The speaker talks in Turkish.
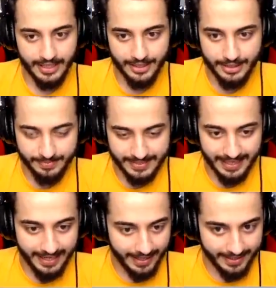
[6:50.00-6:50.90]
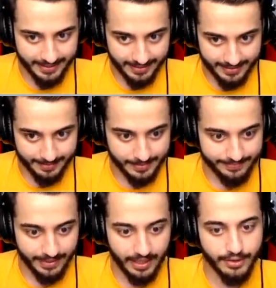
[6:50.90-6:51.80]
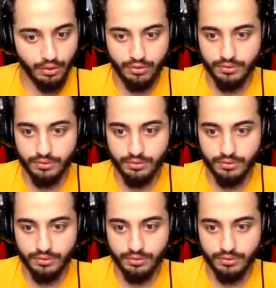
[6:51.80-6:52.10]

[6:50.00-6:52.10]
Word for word: Challenge'ımıza ihanet ettiğimiz falan yok.